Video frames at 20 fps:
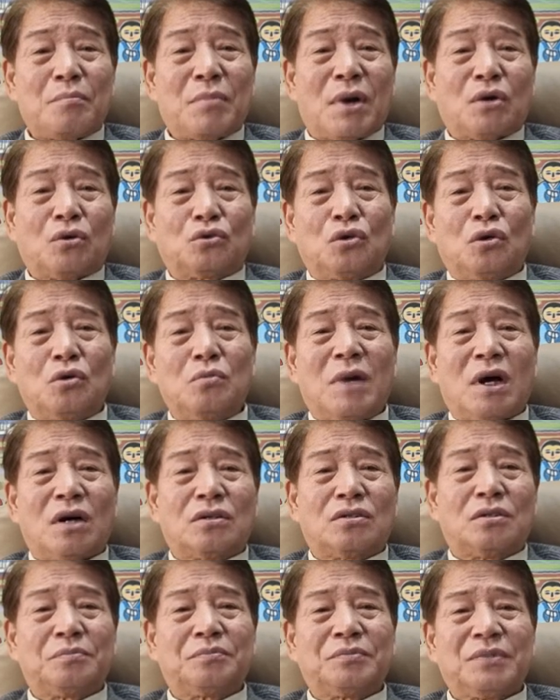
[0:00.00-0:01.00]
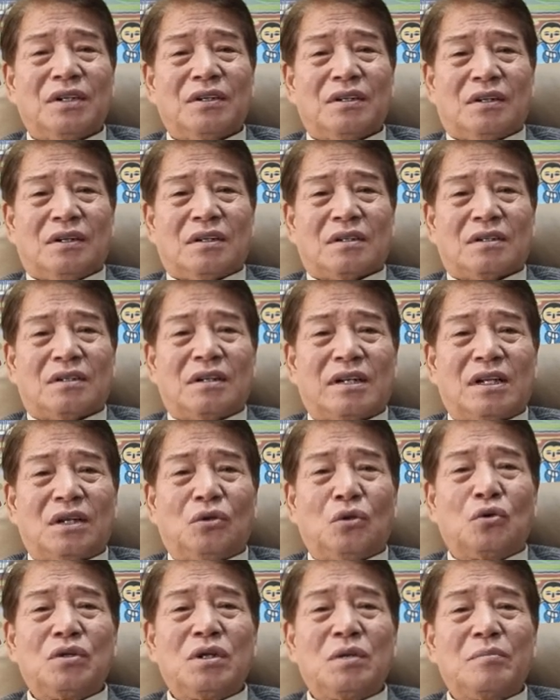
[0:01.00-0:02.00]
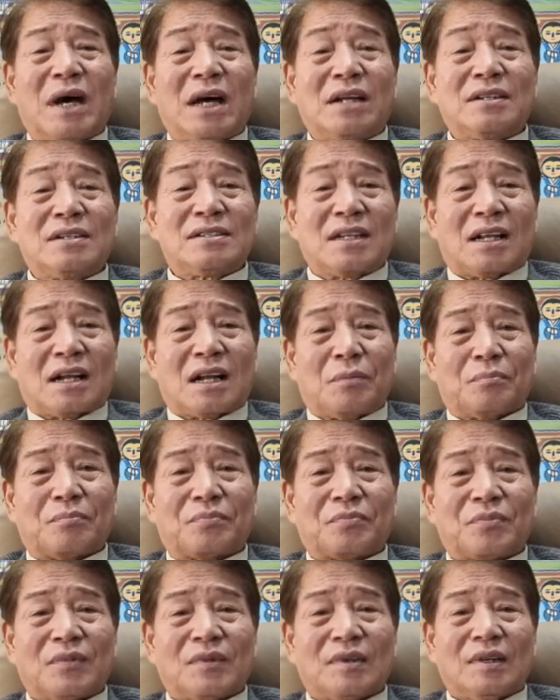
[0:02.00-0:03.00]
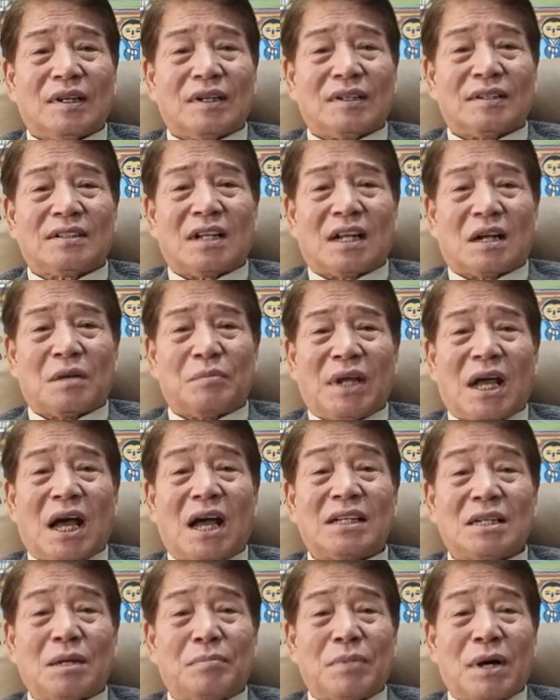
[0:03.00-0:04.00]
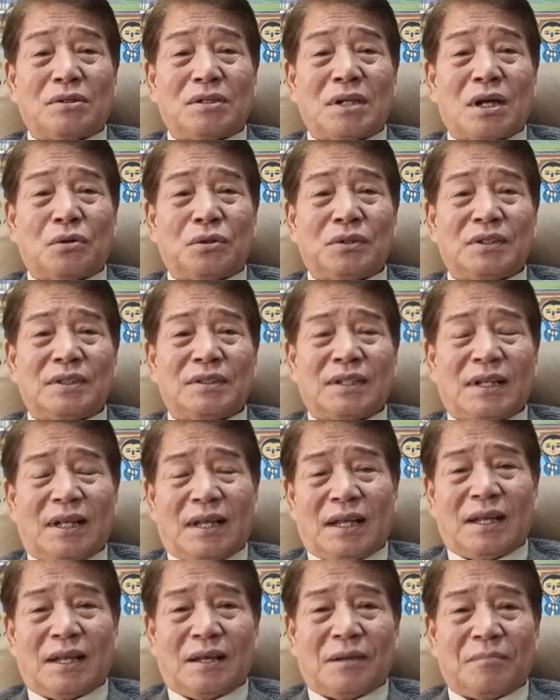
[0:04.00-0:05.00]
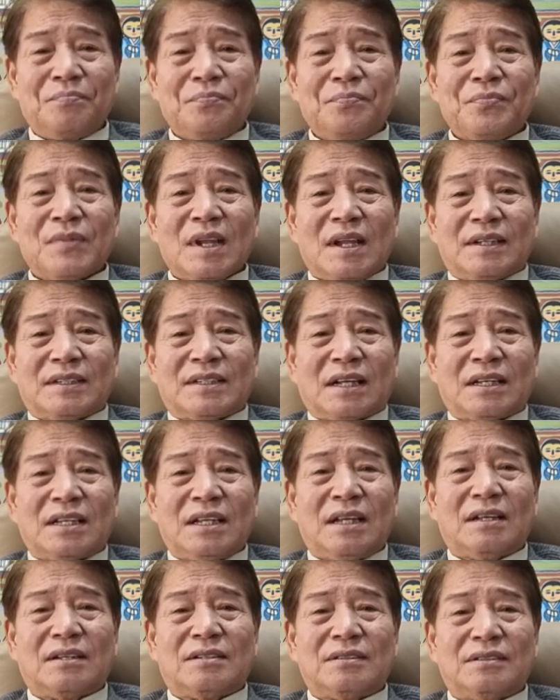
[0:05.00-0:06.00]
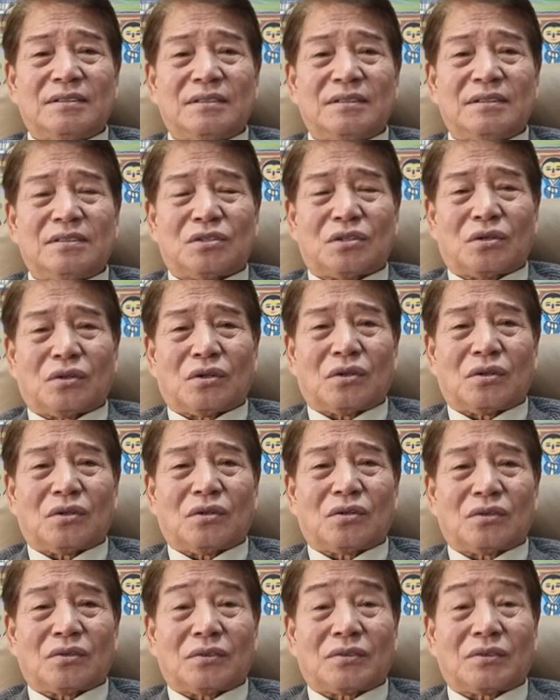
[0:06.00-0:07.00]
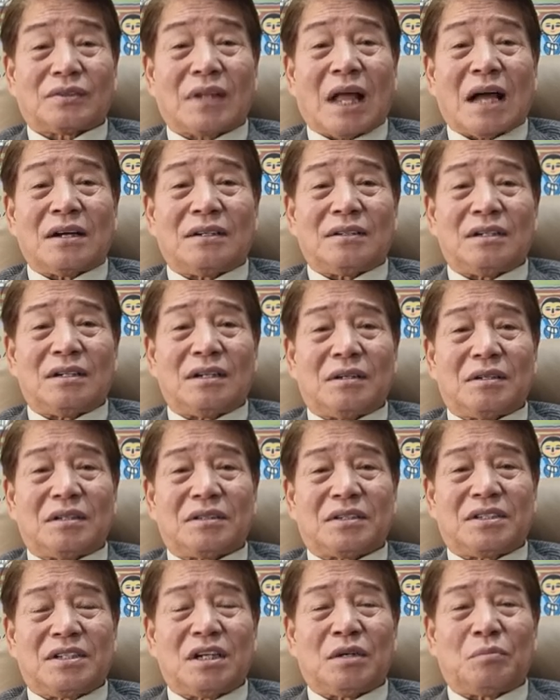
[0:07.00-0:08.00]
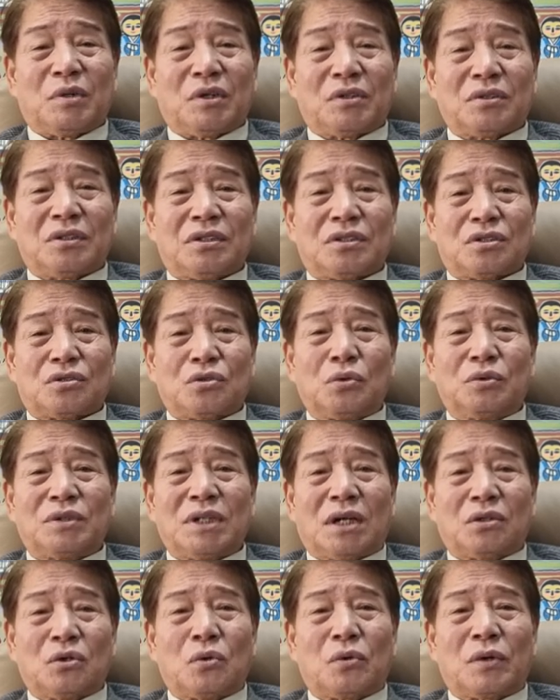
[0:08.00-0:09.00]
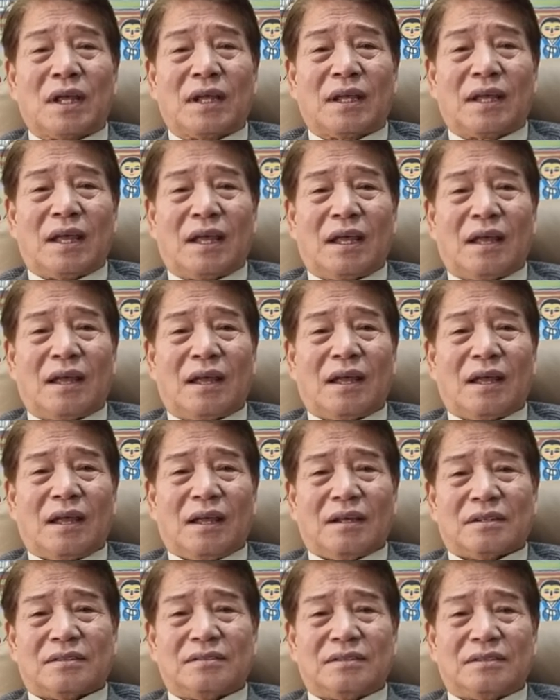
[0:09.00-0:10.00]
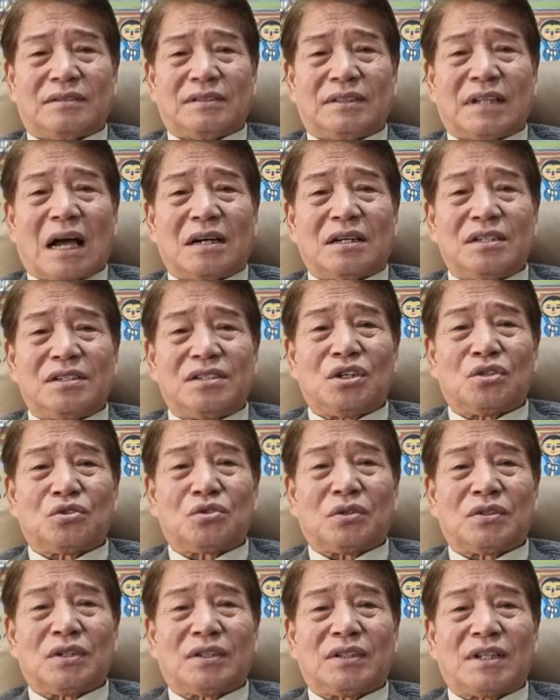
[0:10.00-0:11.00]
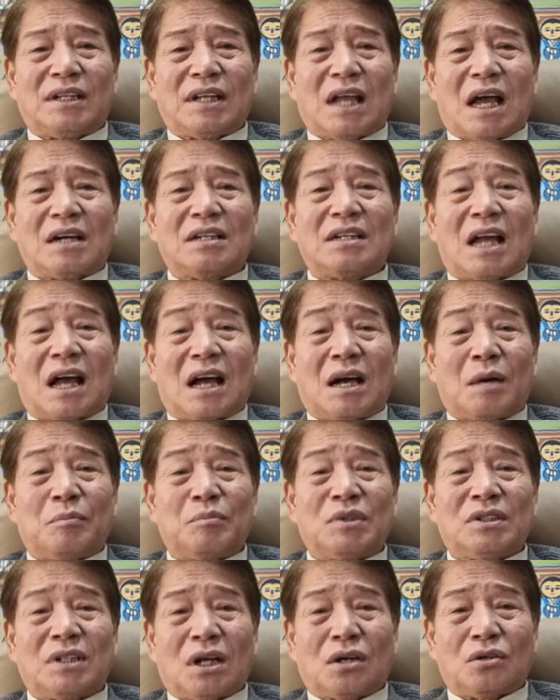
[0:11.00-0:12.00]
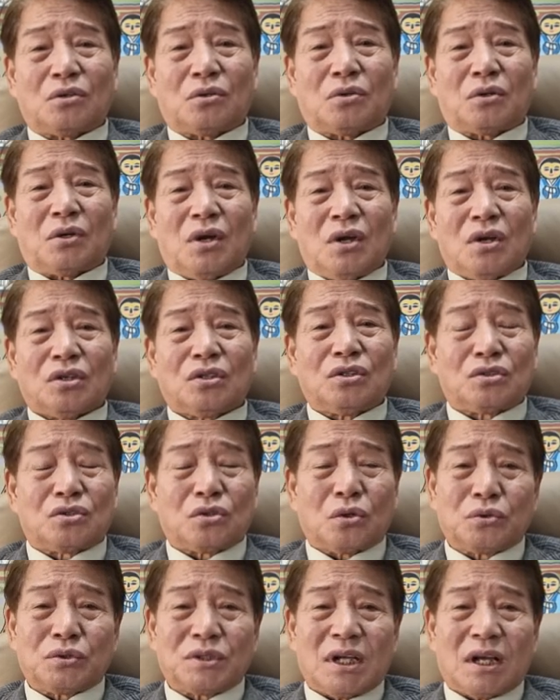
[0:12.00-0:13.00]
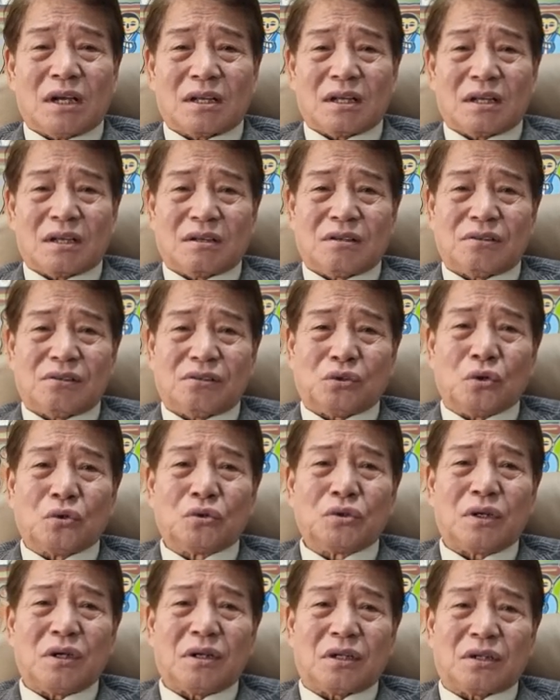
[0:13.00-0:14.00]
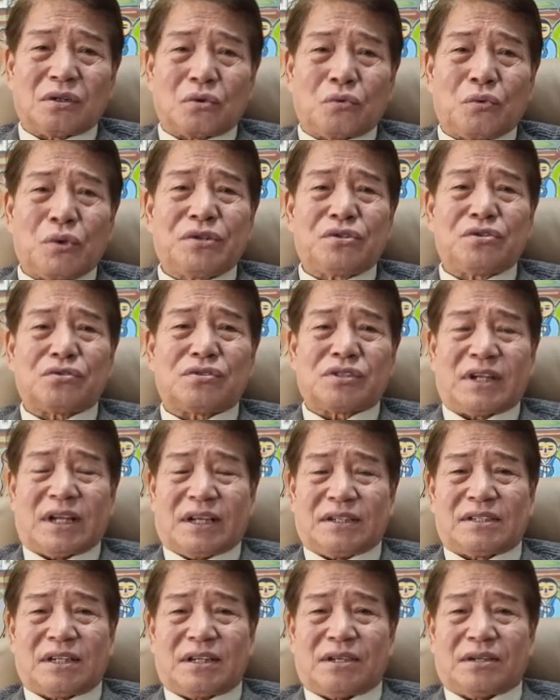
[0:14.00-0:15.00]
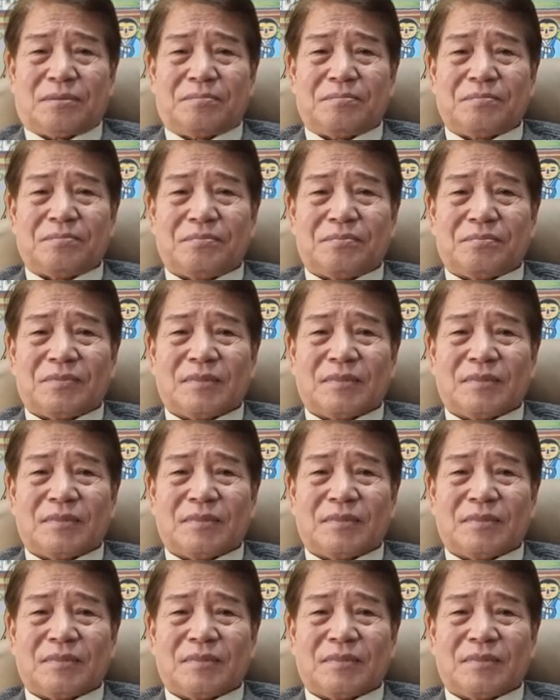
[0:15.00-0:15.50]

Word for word: 한 바퀴 돌 만큼 그렇게 논이 많은 사람, 그 사람이 한약방을 하고 있는데 자기 그 땅을 지어먹는 소작농에게 그 약을 지어줬는데 약을 안 갚는다고 그 소작 그 논을 회수를 했어요.